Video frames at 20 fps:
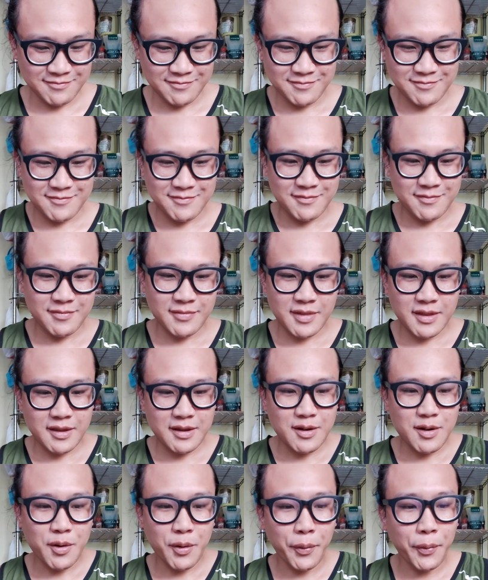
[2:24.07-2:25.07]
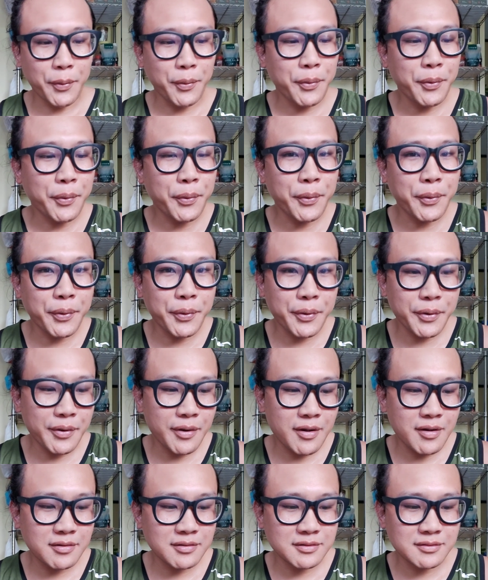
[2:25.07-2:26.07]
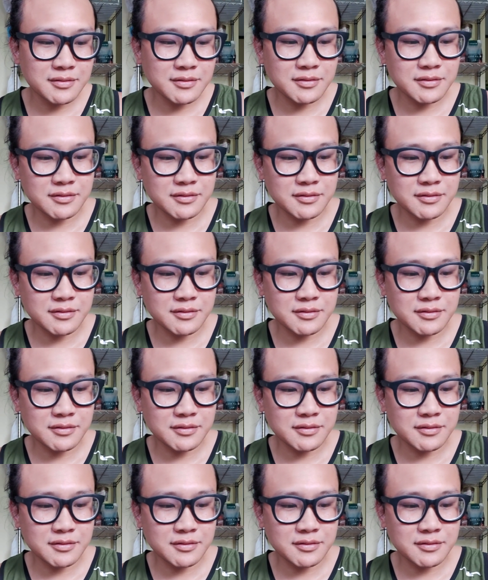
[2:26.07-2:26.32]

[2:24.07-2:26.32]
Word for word: yung tiki man, takanay do.